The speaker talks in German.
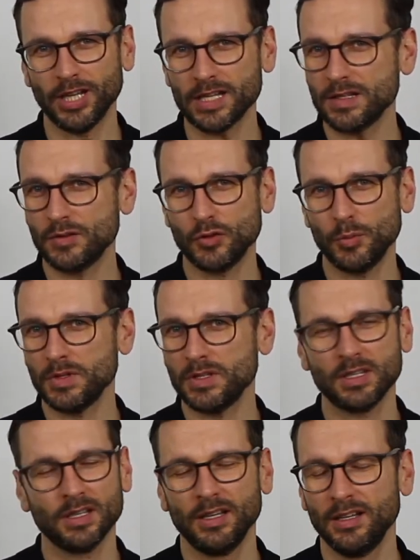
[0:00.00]
Das ist für
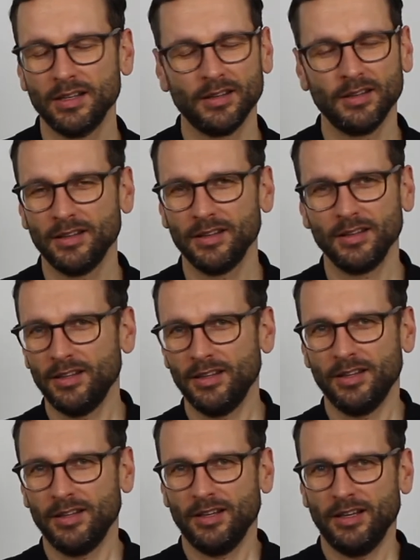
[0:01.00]
mich...
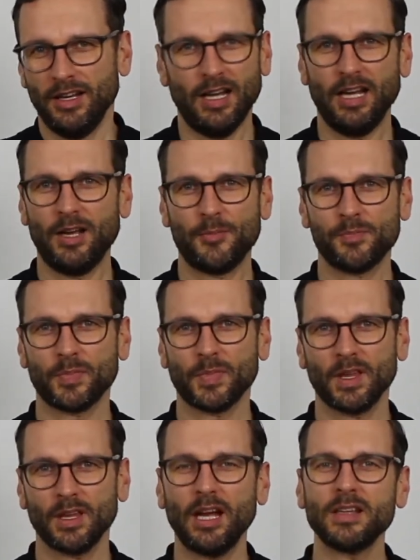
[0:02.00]
Ah,
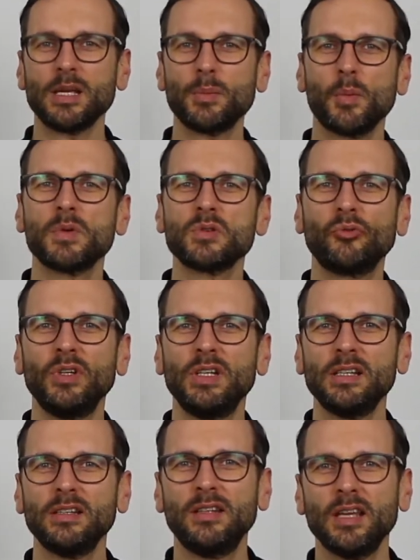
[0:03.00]
ja, ich habe immer so viele
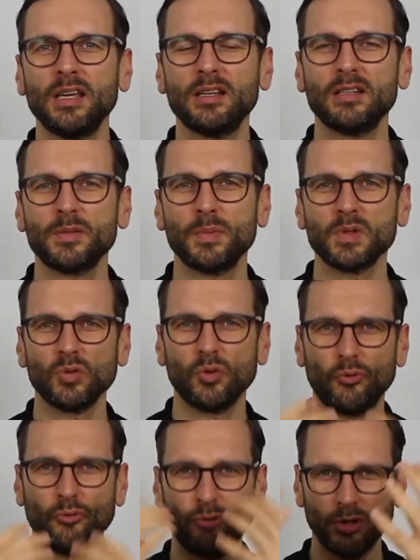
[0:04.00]
Ideen, ich bin so
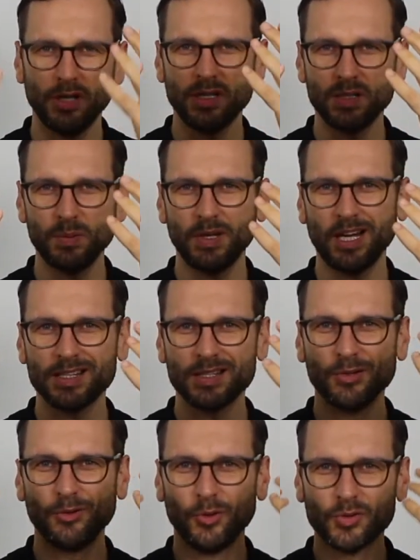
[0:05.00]
voller
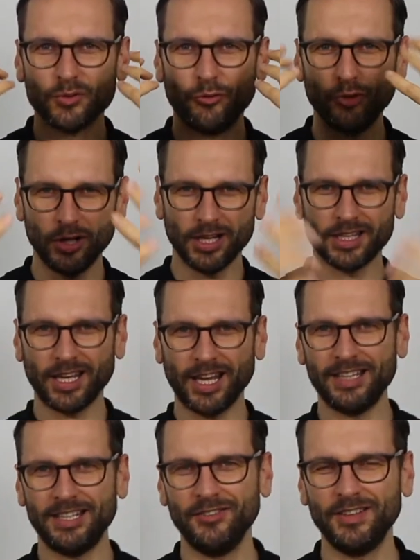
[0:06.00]
Inspiration, so voller
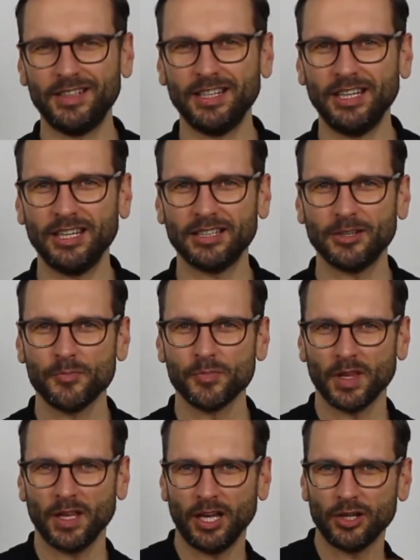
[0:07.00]
Kreativität.
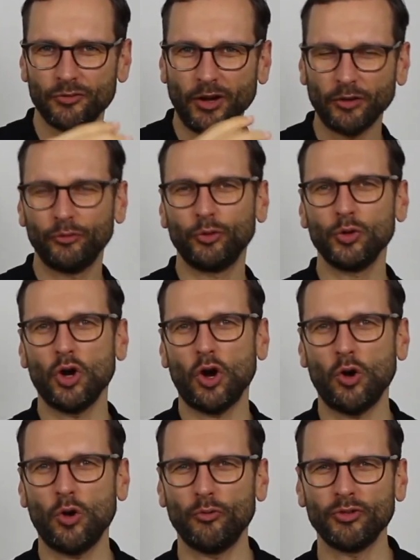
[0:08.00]
Ja, ich wach früh
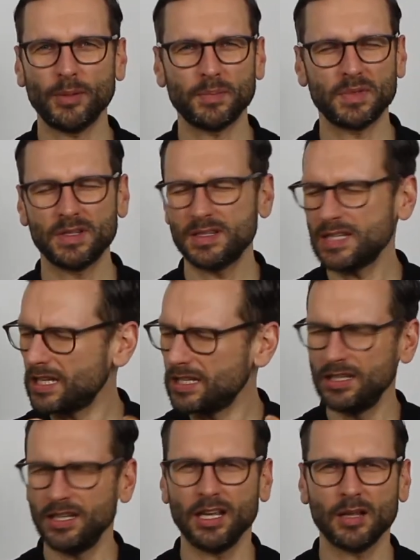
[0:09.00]
auf, ich habe zehn
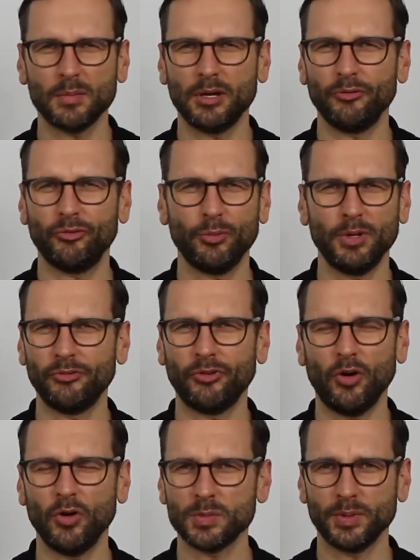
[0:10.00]
Ideen. Meine, für meine
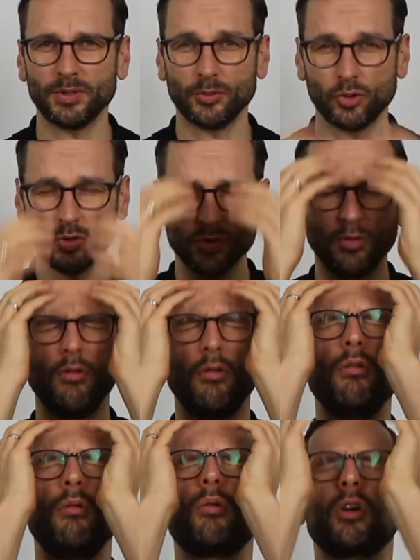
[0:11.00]
Frau ist manchmal schon so,
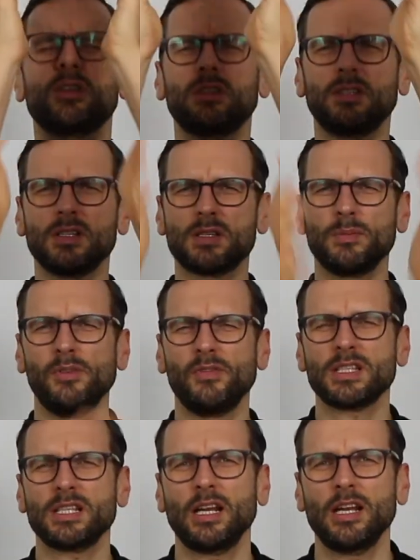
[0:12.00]
oh Gottes Willen,
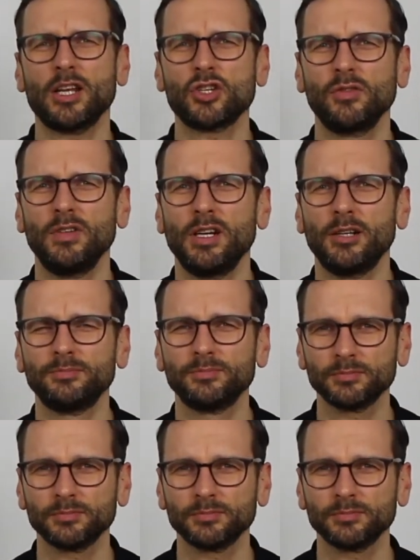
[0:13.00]
was hat er denn jetzt schon wieder?